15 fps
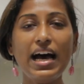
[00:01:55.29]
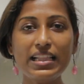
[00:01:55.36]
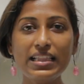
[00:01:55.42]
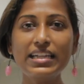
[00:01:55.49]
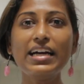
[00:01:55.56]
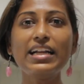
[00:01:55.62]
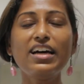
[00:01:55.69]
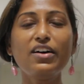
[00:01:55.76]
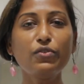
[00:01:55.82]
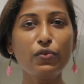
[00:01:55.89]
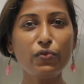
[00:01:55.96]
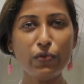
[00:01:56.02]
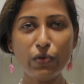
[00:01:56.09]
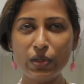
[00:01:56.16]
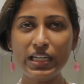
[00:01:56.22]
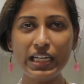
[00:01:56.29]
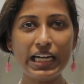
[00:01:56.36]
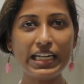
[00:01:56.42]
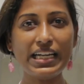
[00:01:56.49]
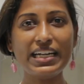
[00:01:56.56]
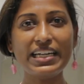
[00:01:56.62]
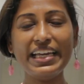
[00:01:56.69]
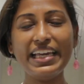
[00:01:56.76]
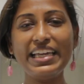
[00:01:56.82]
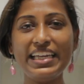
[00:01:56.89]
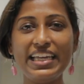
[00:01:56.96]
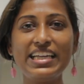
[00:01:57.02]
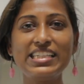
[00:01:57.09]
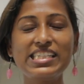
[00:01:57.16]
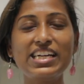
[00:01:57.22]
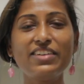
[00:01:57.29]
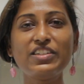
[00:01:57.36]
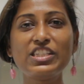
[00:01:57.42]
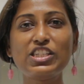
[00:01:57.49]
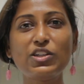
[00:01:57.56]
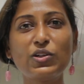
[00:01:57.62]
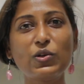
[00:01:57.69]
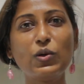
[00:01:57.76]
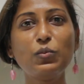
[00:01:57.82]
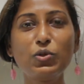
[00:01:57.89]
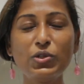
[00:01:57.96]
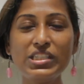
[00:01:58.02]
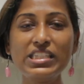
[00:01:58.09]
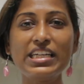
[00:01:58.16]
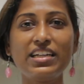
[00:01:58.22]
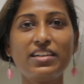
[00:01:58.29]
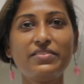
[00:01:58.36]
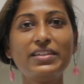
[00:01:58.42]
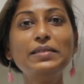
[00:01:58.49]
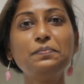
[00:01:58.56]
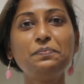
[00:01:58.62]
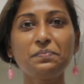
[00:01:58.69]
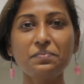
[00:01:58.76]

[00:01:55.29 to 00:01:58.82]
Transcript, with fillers: அதனால் அவளை ஃபுல்லாக நாங்கள் எங்கேஜ்டாக வச்சுருக்கோம் முடிஞ்ச அளவு